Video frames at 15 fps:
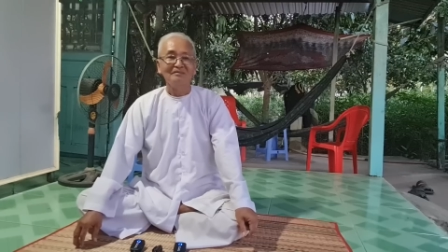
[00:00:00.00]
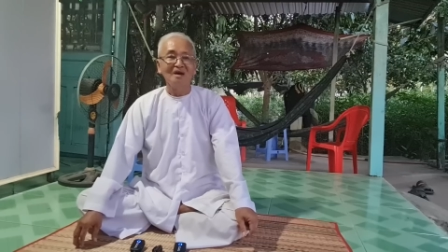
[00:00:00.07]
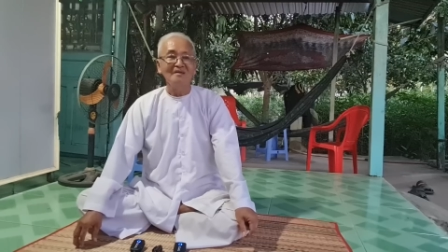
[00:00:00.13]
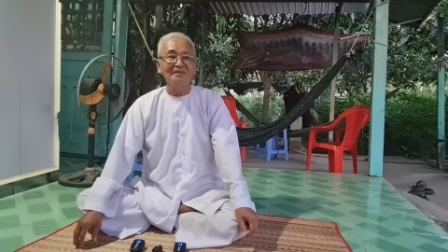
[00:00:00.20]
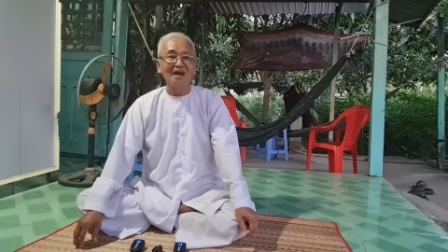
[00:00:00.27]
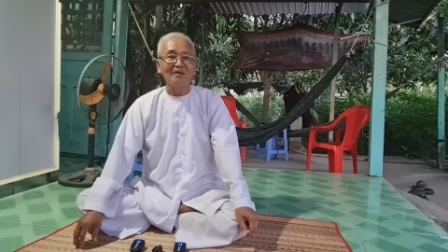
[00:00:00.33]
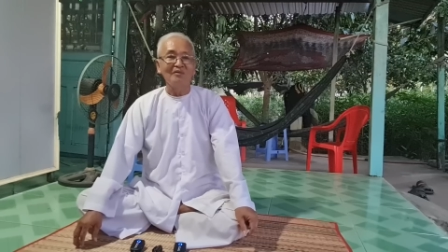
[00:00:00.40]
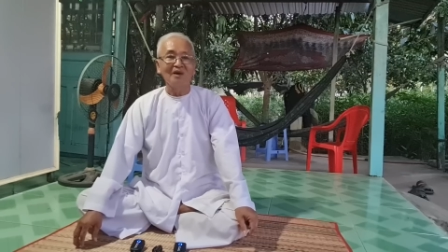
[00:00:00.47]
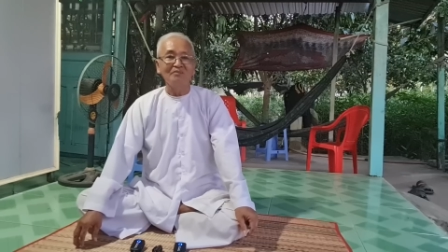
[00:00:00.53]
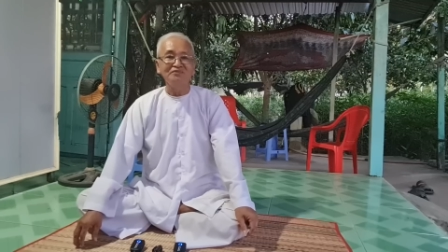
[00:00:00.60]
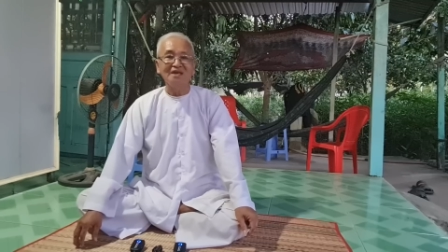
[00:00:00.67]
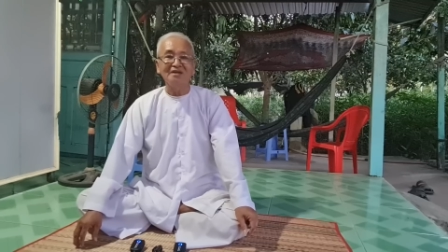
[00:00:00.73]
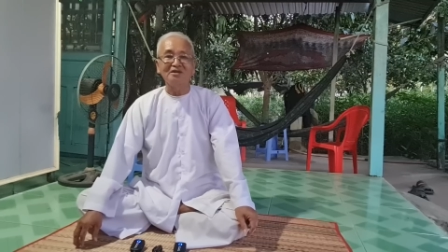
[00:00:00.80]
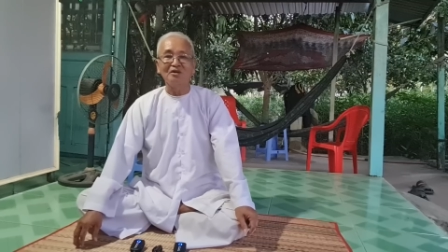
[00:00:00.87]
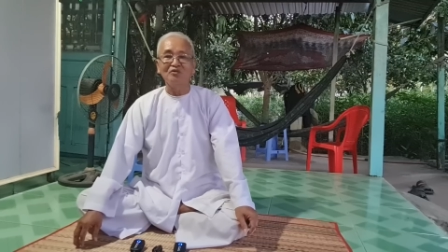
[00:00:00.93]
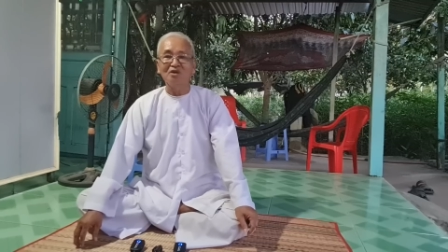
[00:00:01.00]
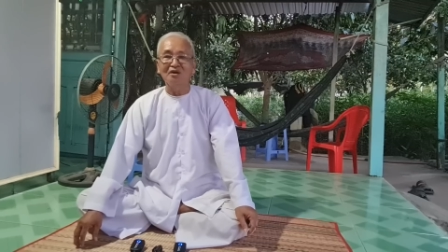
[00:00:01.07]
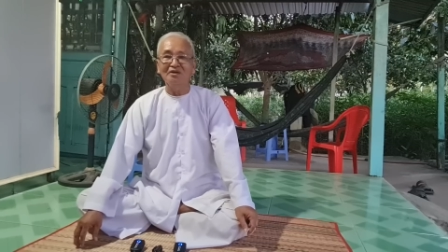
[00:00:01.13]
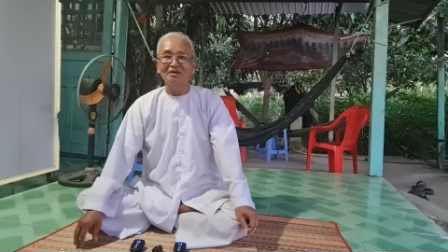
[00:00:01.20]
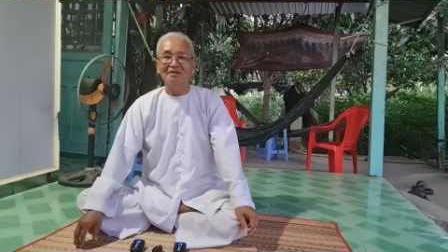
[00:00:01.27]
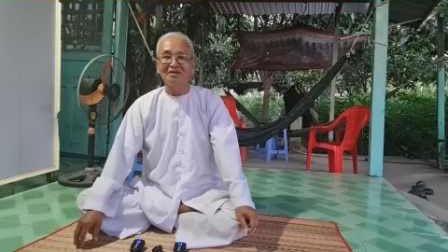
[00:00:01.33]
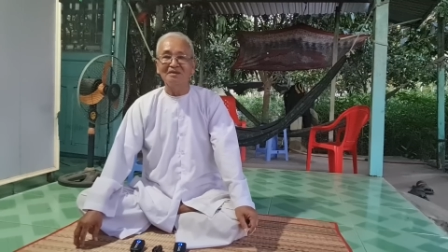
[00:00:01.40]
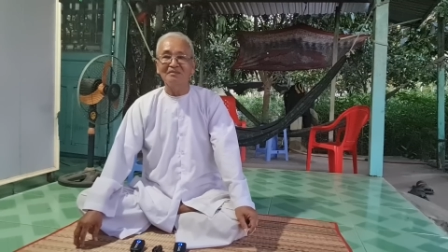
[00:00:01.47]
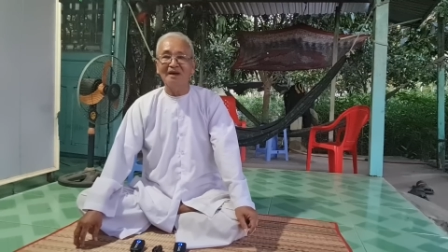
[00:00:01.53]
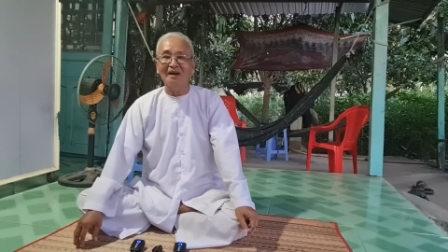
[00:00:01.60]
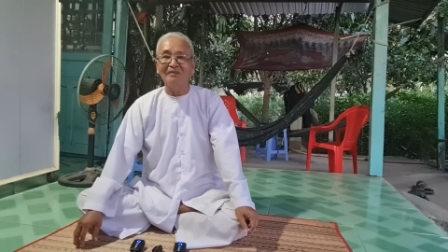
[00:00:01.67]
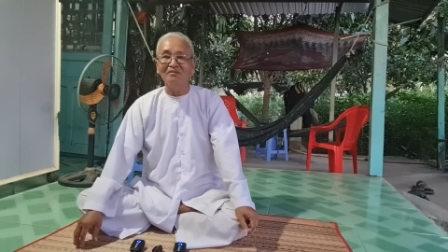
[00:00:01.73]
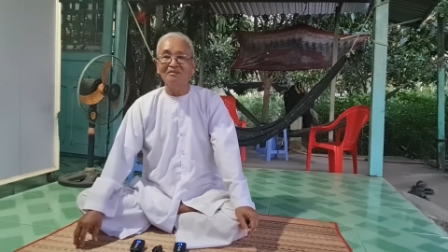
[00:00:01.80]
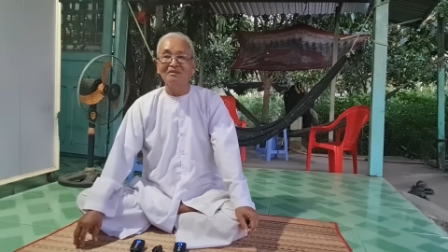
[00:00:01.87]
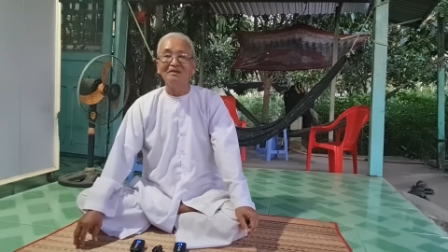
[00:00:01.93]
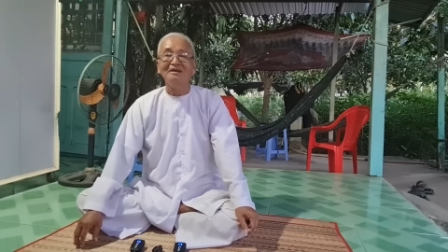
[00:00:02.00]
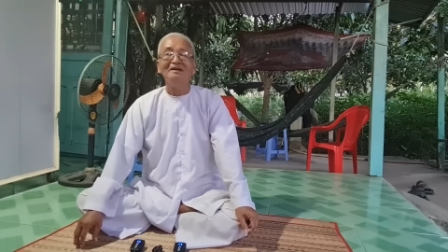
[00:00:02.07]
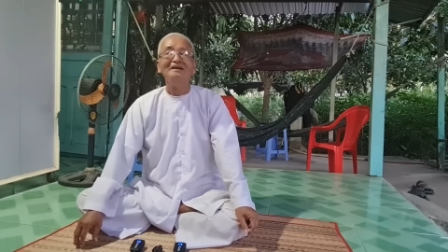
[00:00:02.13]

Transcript: mới đầu ổng say rượu thôi nhưng mà ổng